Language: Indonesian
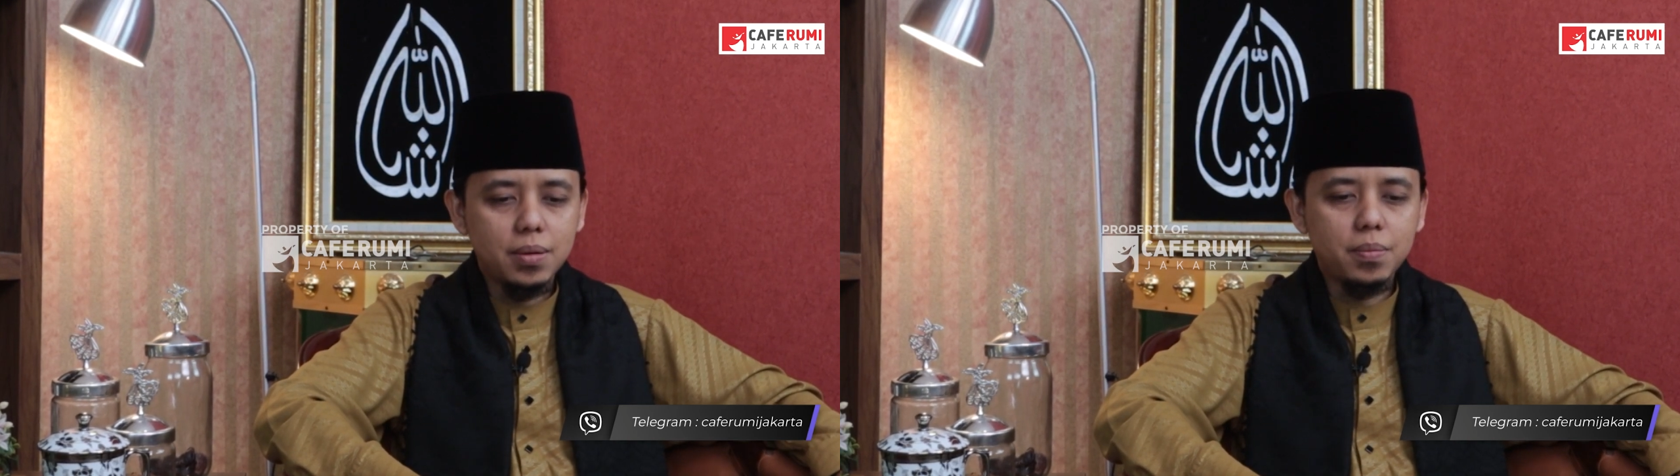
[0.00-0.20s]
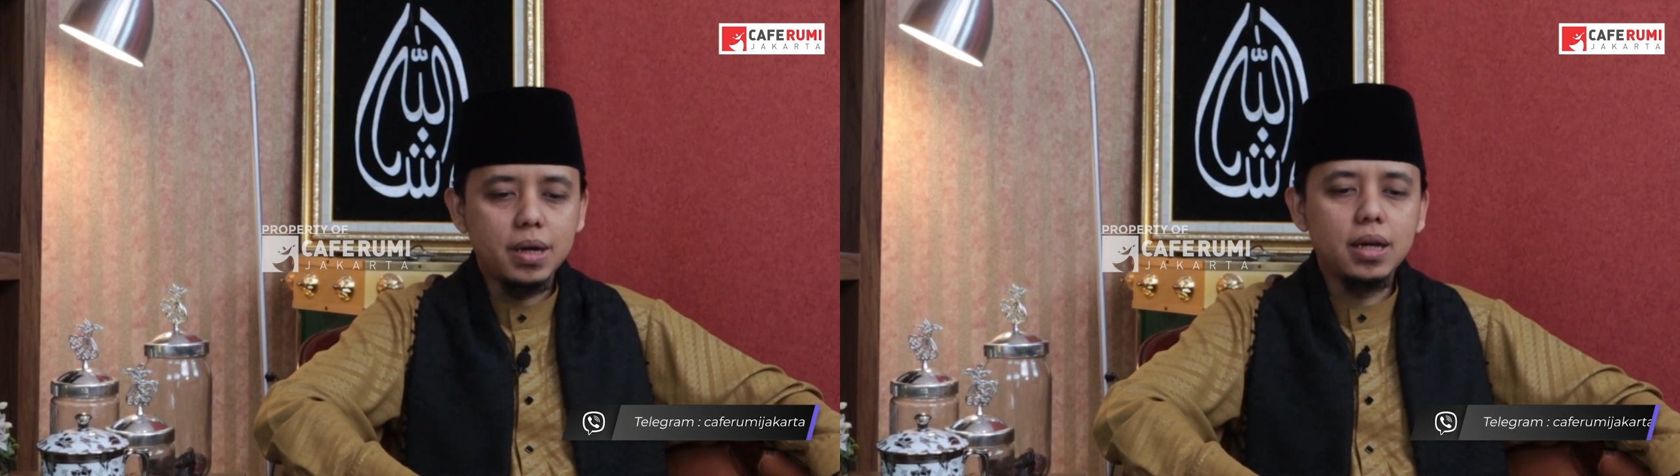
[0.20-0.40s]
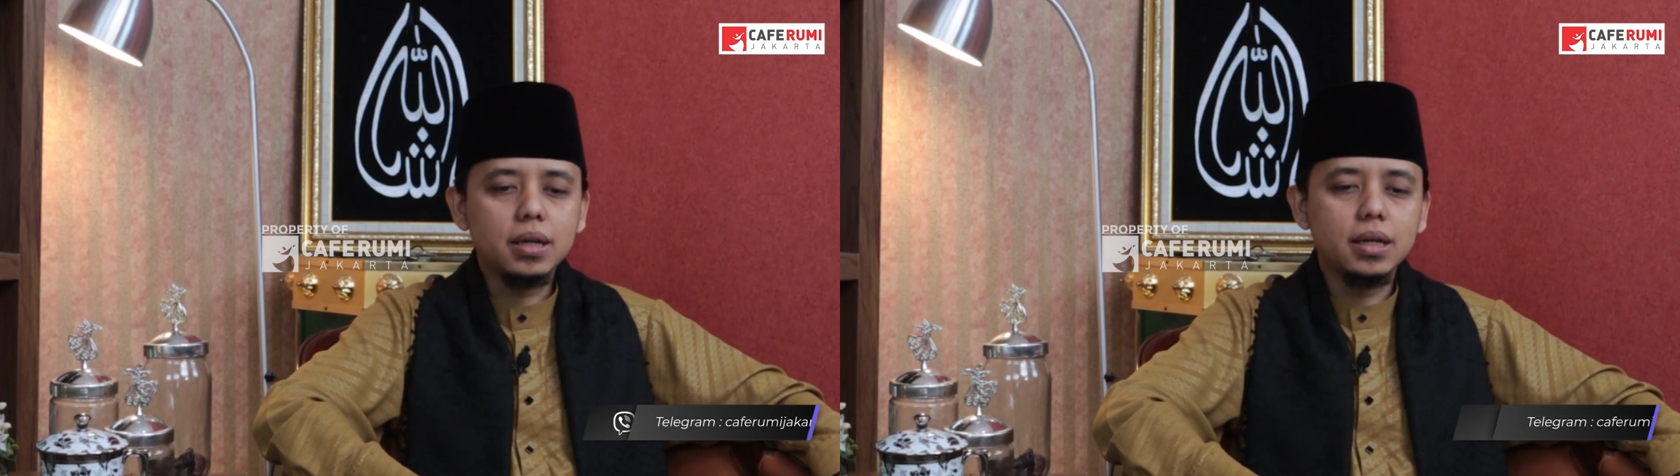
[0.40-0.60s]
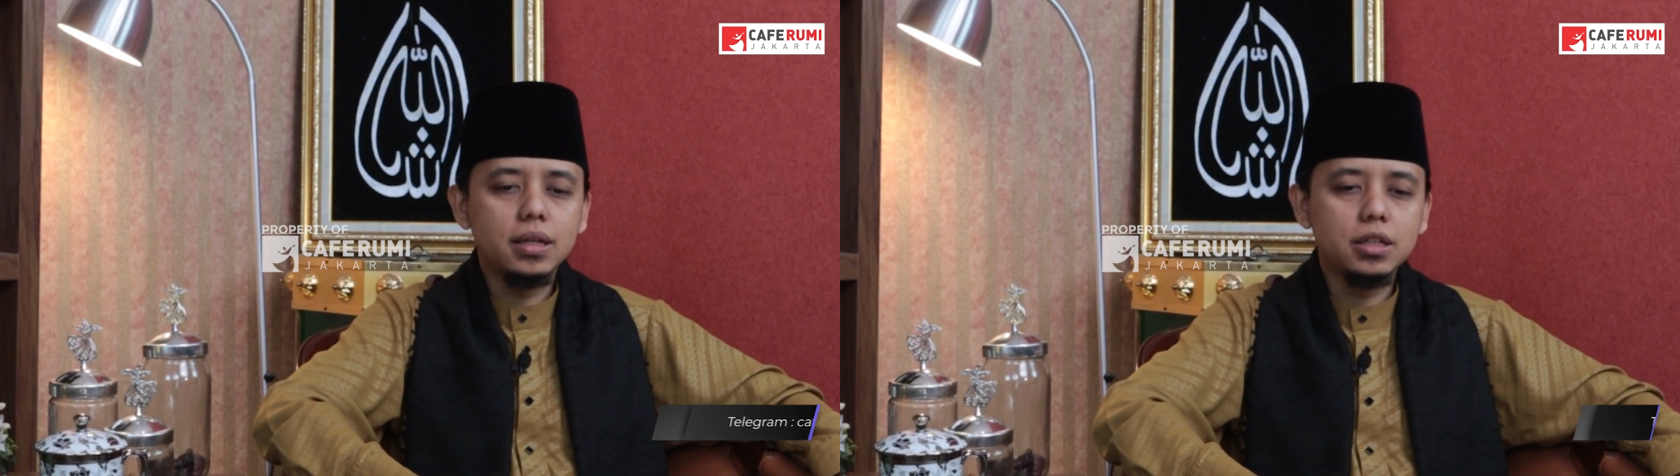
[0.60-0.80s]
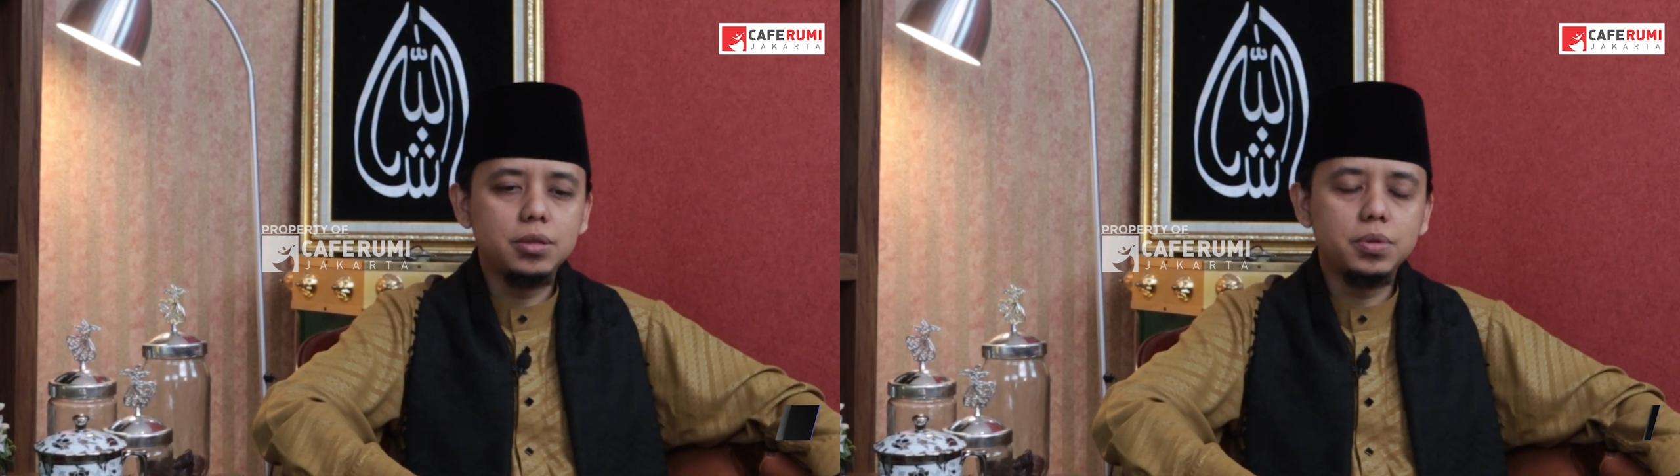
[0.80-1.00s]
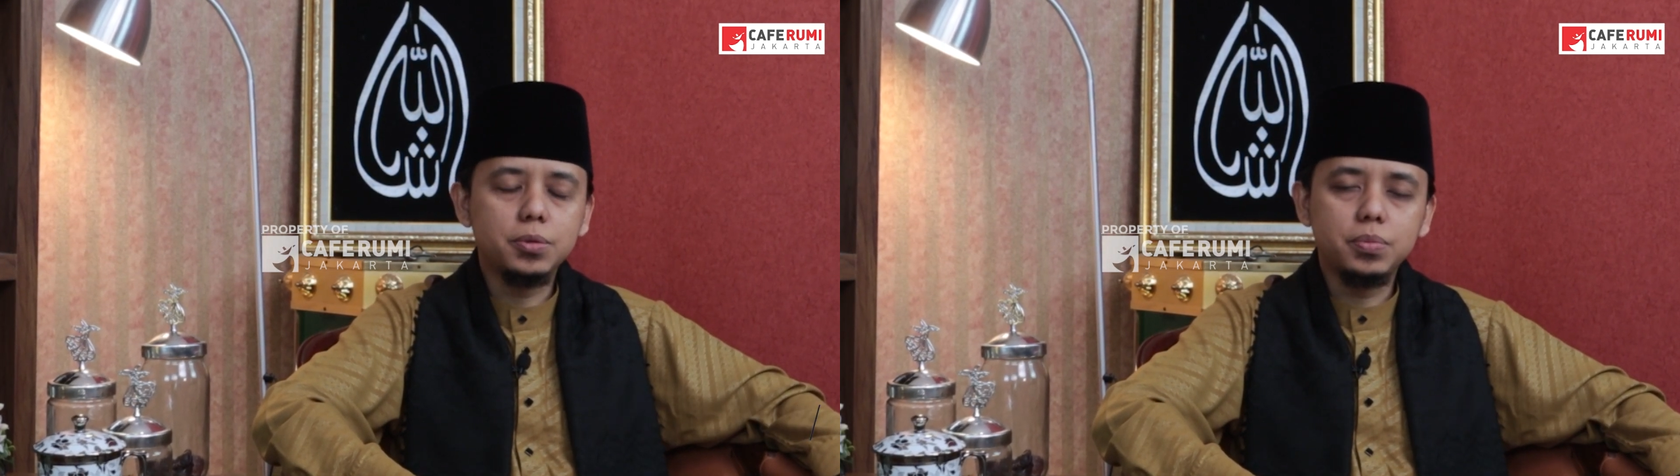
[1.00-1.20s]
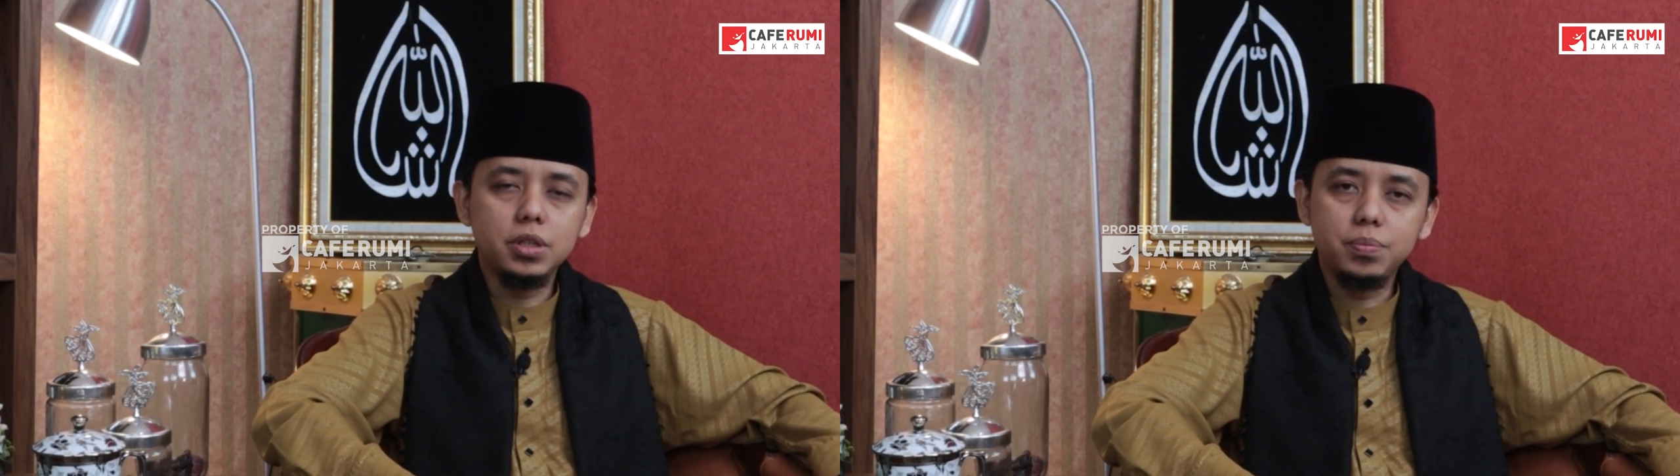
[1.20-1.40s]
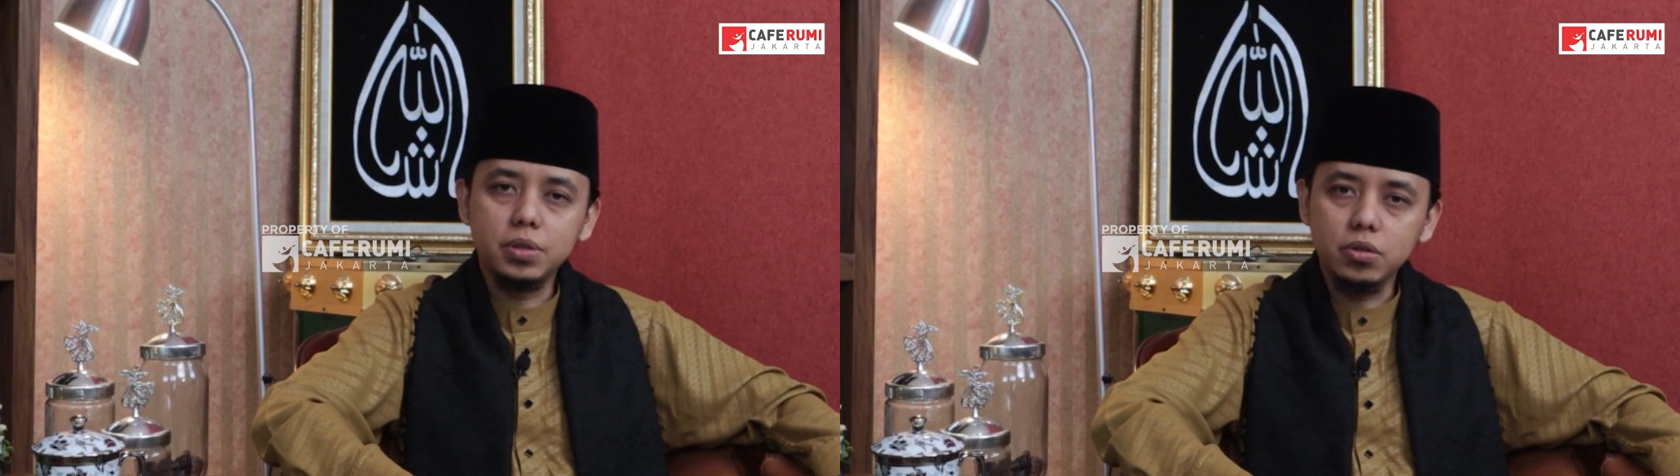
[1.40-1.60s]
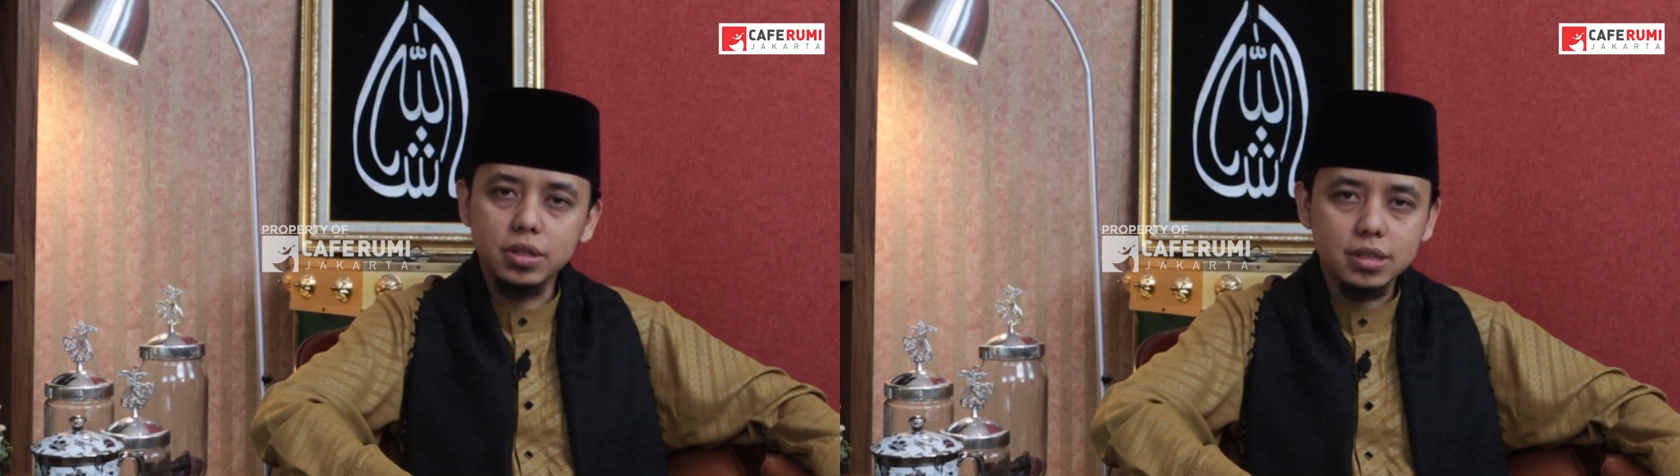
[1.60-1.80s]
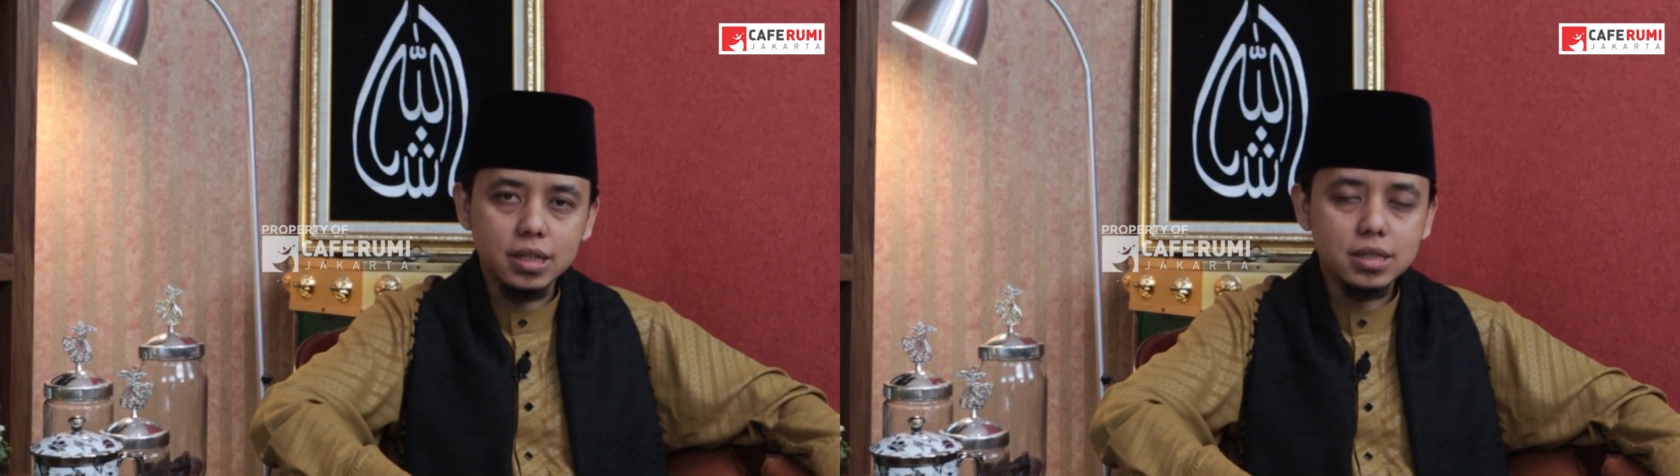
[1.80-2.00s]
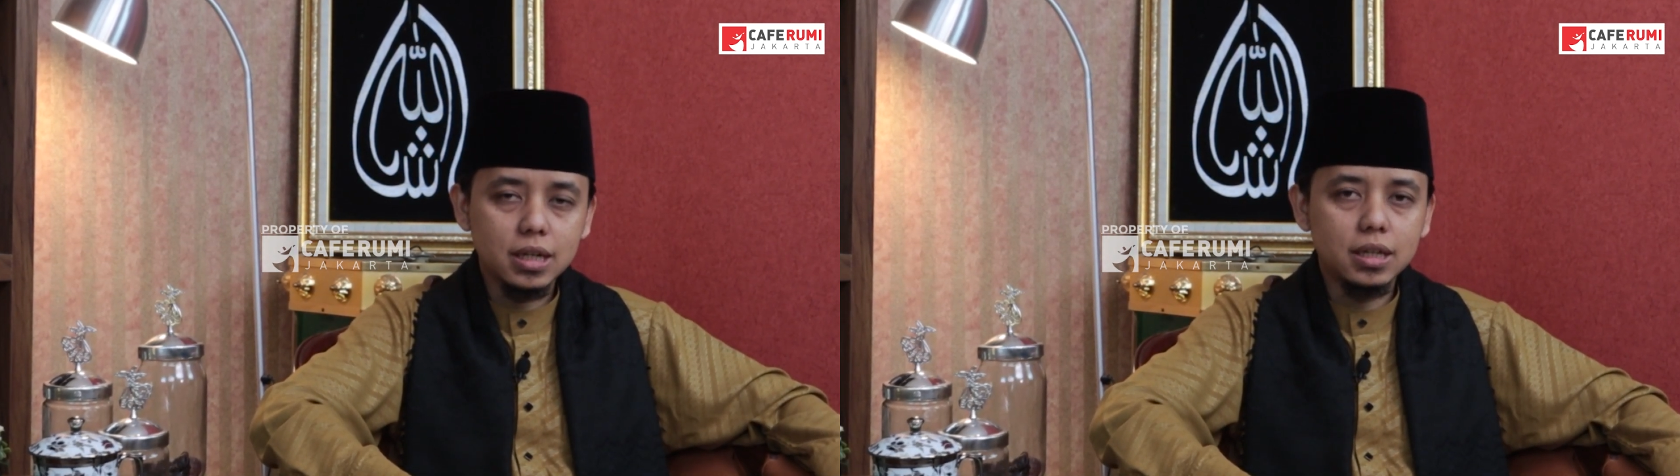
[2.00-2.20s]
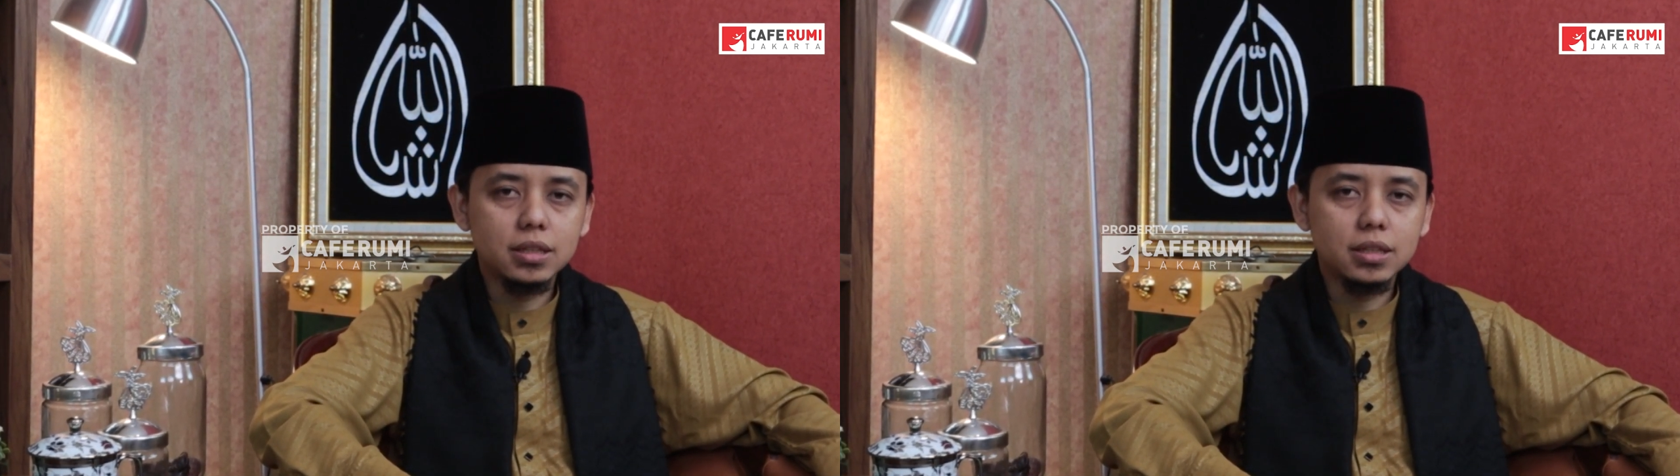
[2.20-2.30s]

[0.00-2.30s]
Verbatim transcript: manakah lebih diprioritaskan